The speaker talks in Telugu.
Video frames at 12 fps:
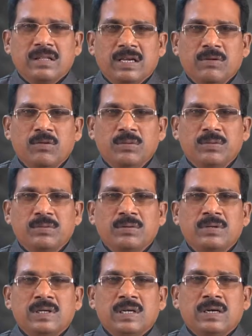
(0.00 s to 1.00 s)
దేవుడు
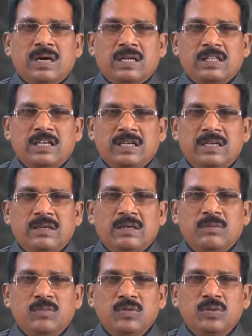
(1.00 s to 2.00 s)
అతని
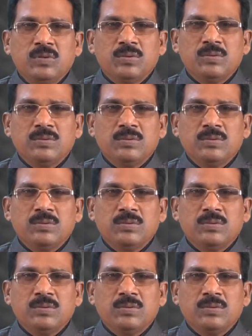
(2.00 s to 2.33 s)
ముందు